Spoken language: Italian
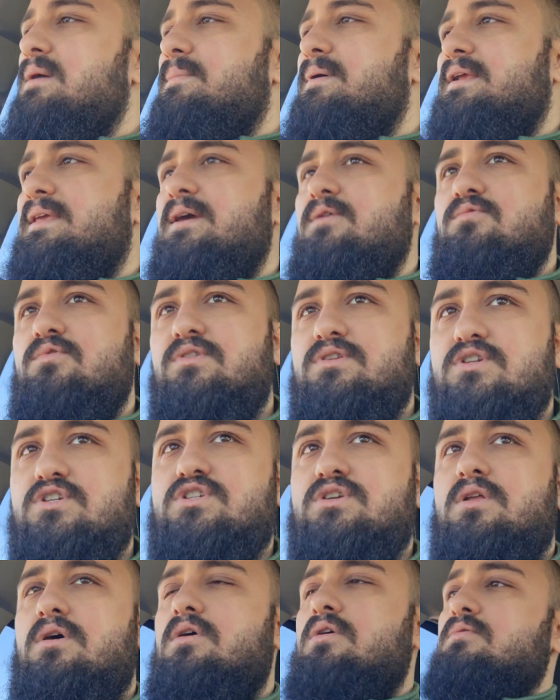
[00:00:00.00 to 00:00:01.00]
perché uno
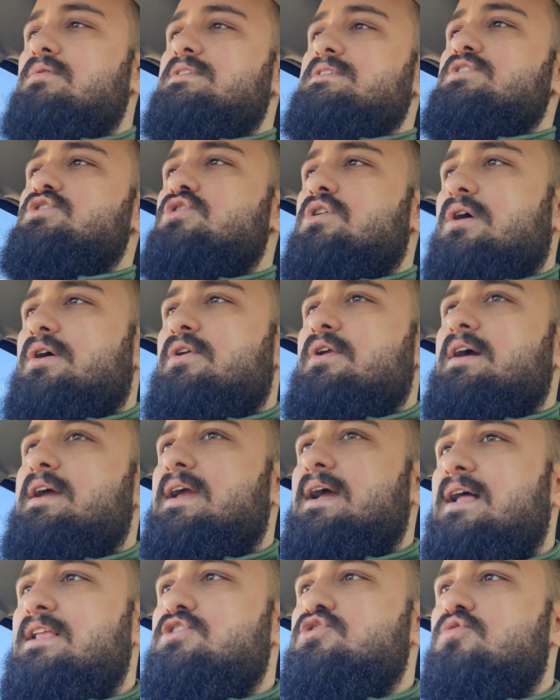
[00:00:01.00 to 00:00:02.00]
dice no, oh, questi giocano a
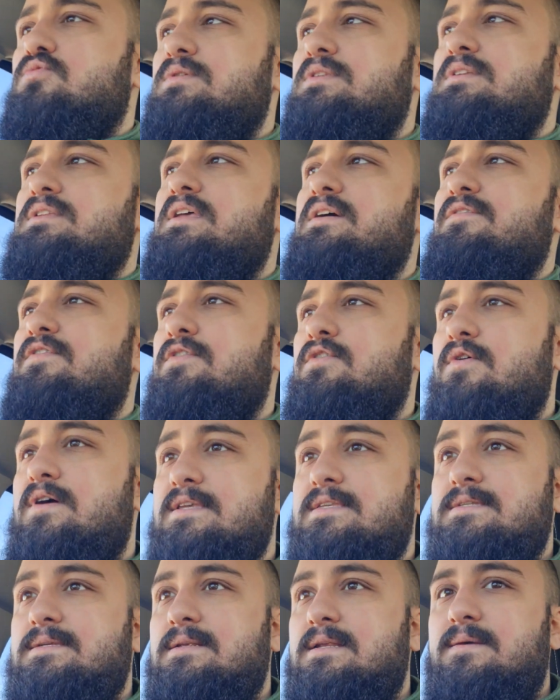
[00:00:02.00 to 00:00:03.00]
calcio, quindi devono
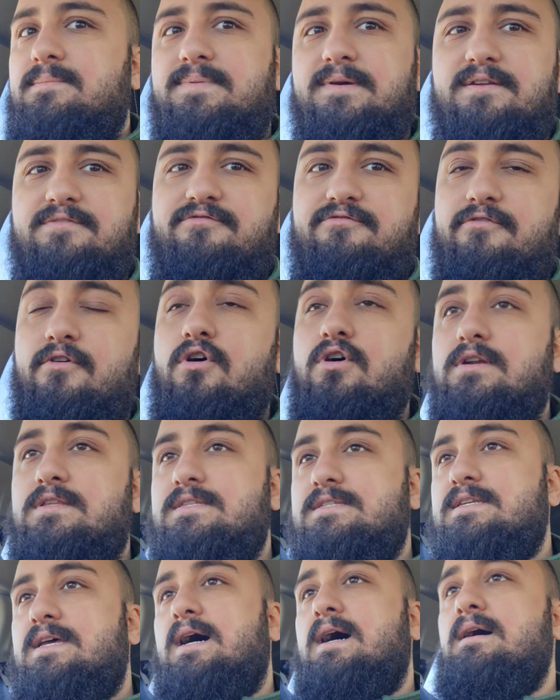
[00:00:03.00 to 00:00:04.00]
essere per
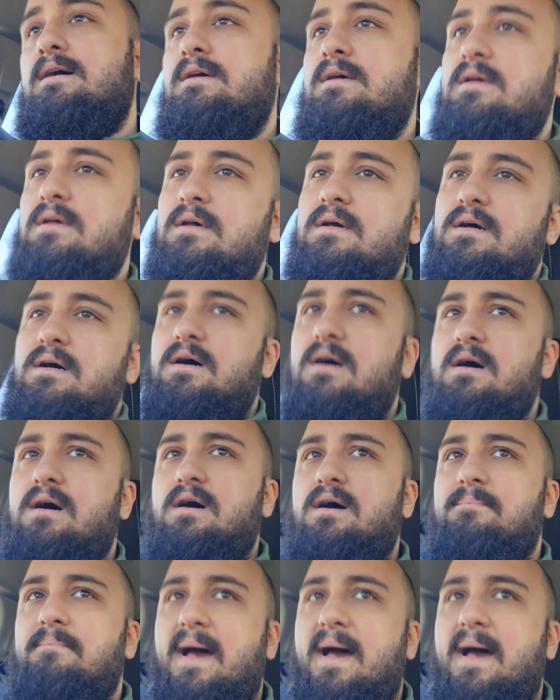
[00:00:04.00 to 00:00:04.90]
forza uh,